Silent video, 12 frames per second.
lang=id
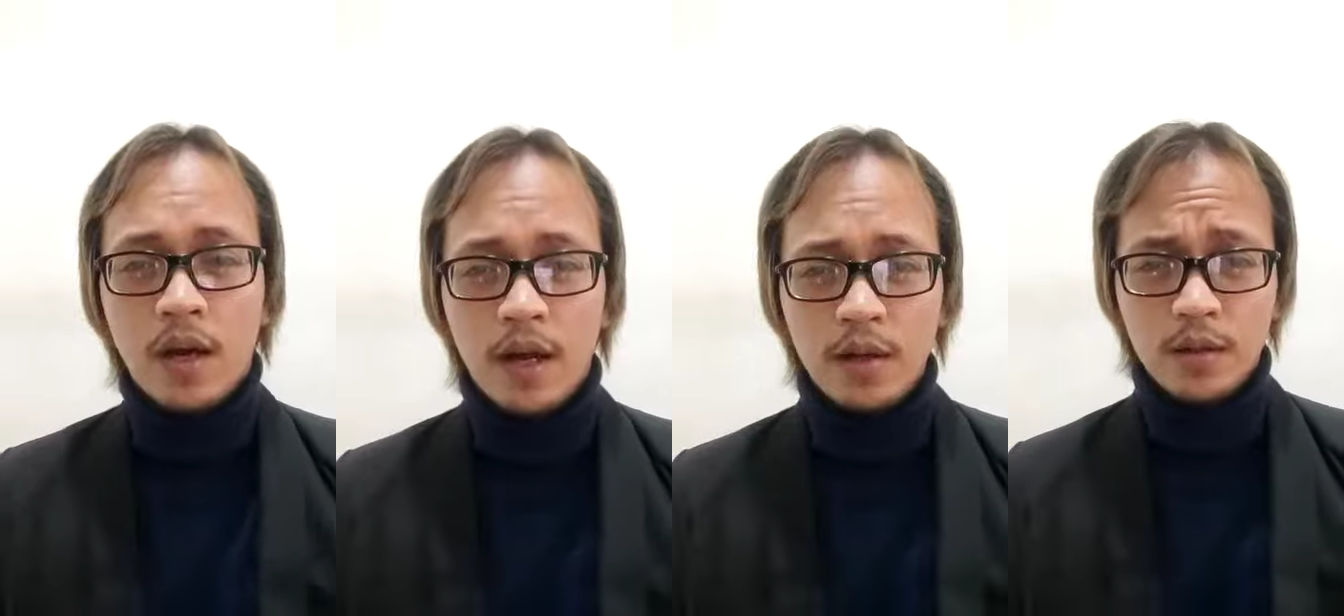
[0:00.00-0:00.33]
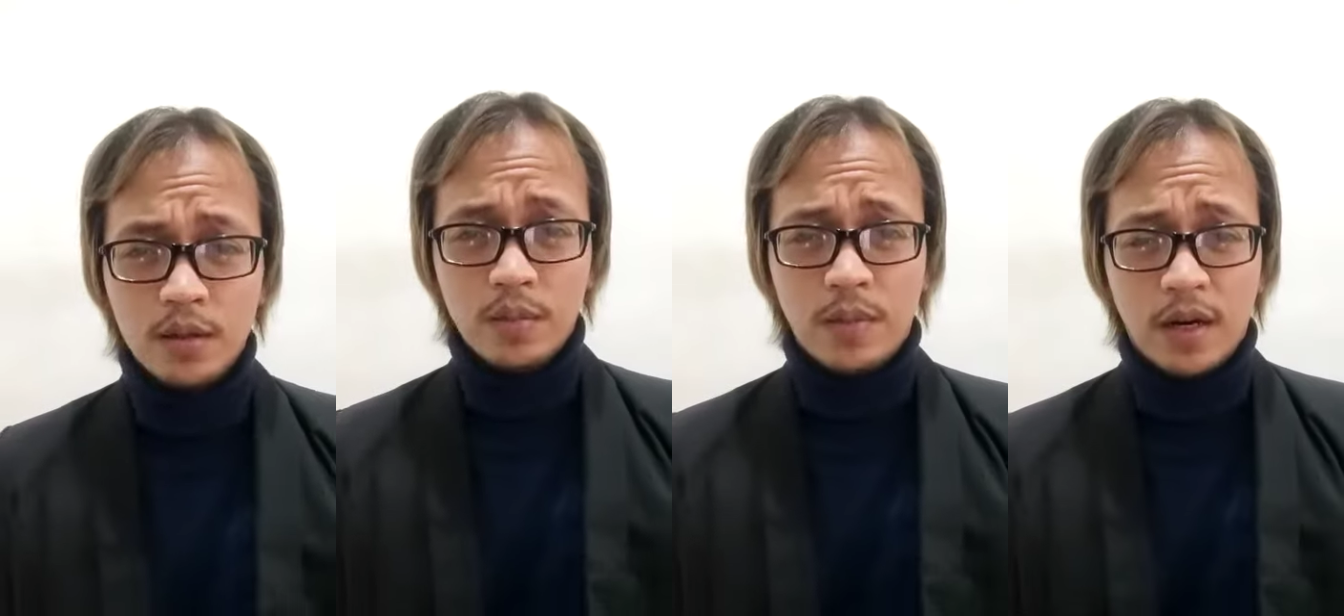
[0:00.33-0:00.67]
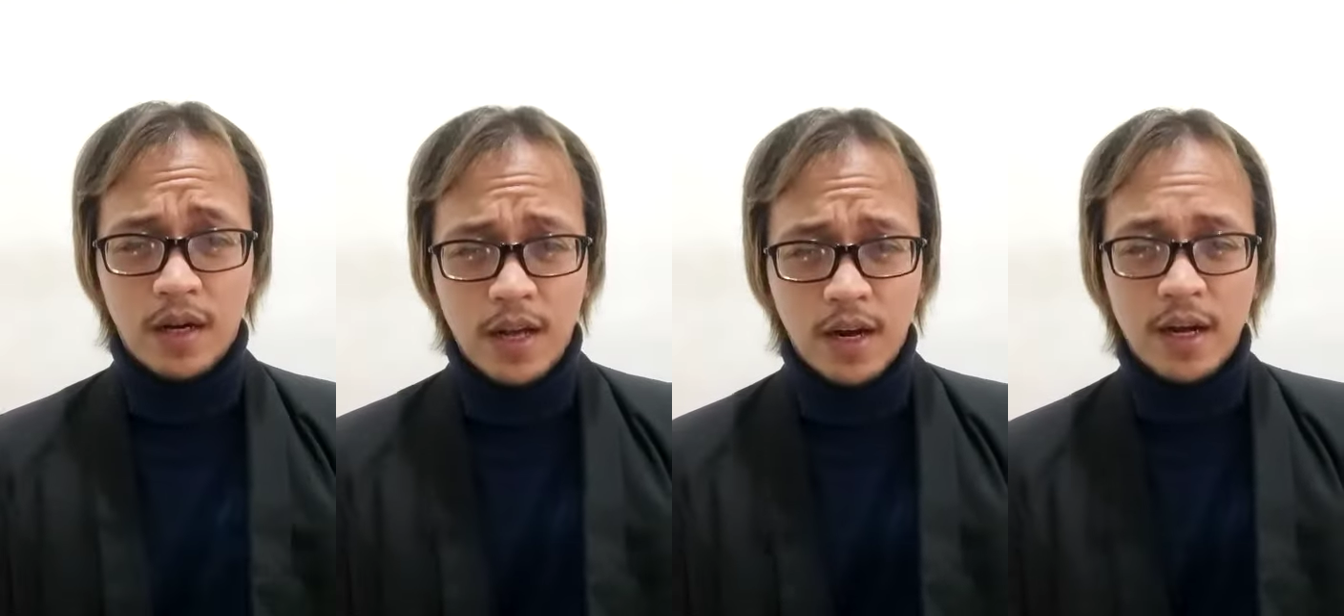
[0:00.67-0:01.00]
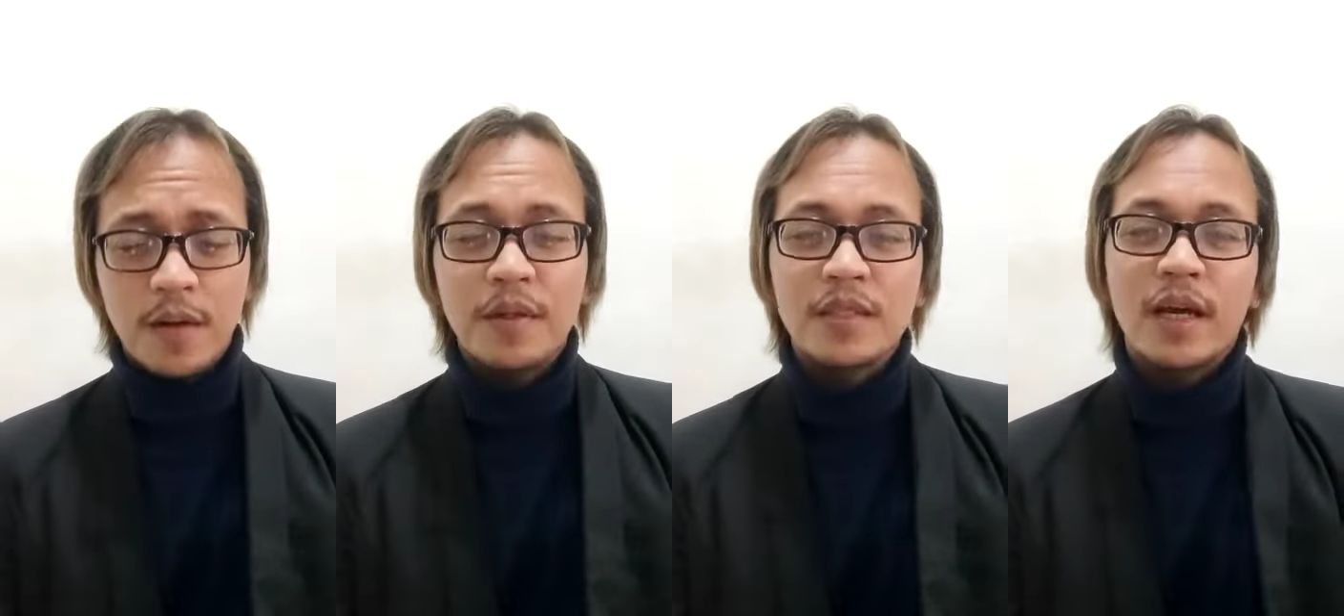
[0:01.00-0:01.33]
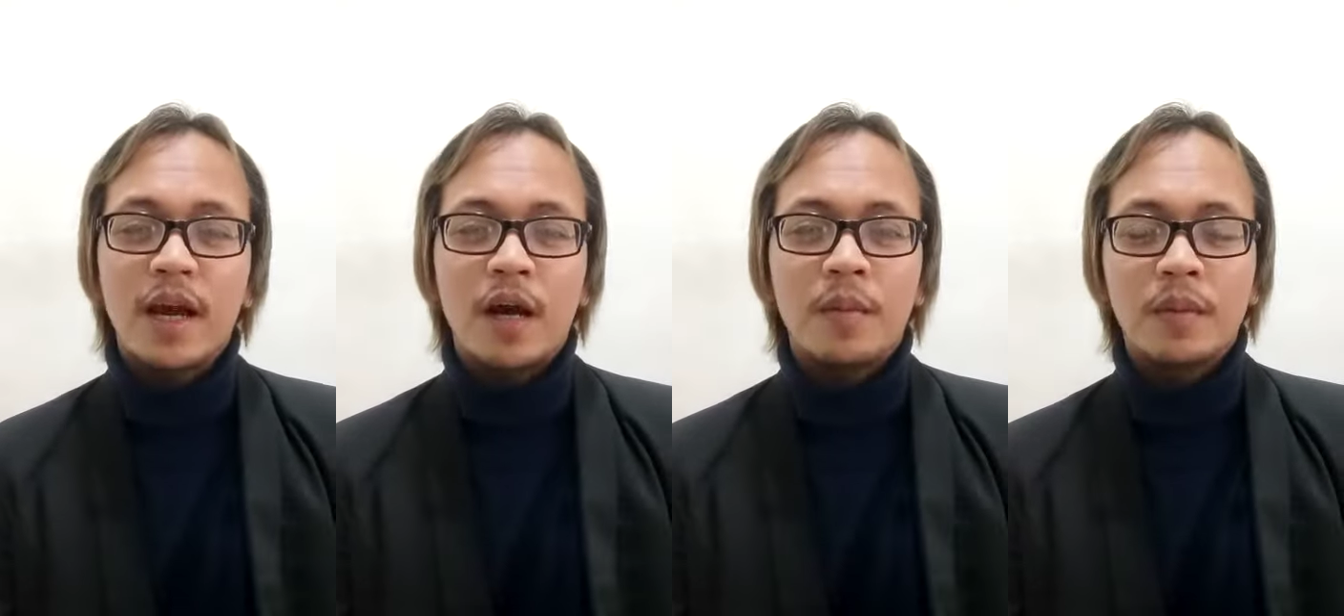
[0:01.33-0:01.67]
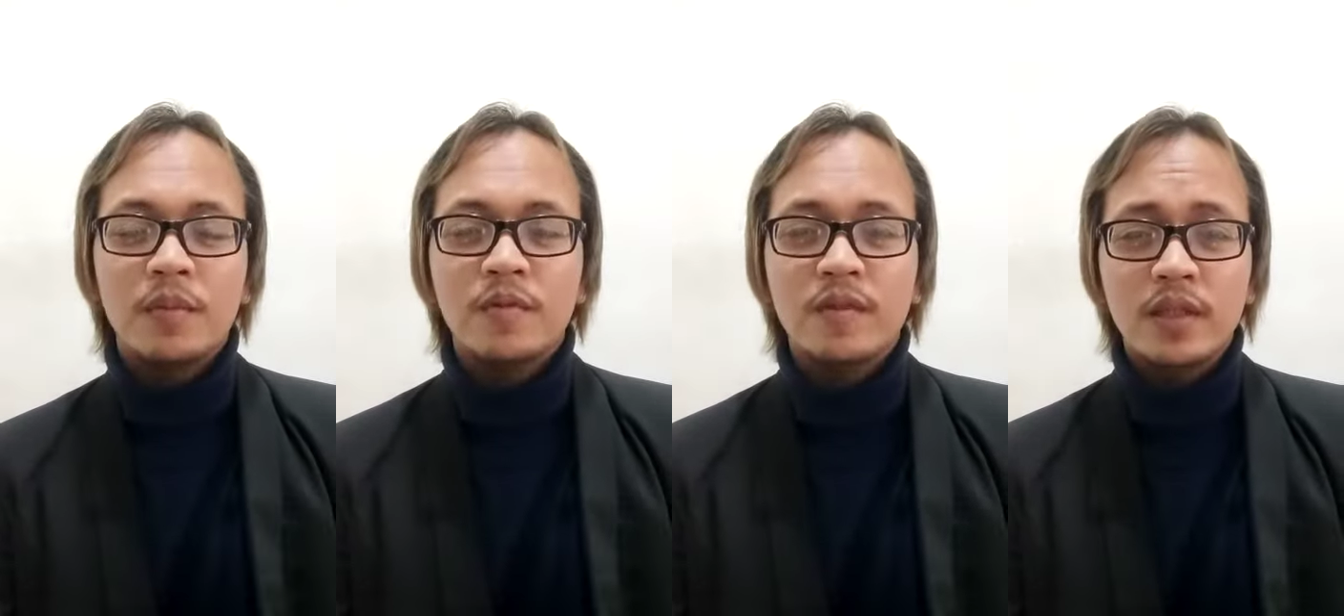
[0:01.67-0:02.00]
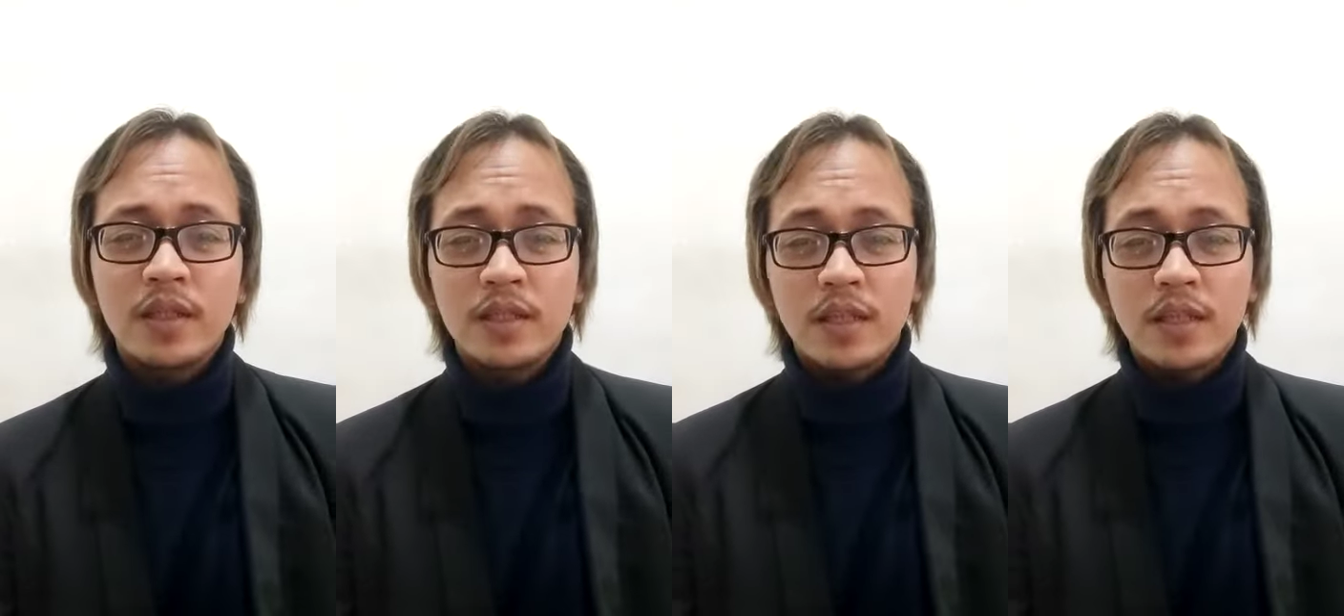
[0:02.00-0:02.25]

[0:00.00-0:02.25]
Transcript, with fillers: Halo, perkenalkan nama saya Ahmad Mukti.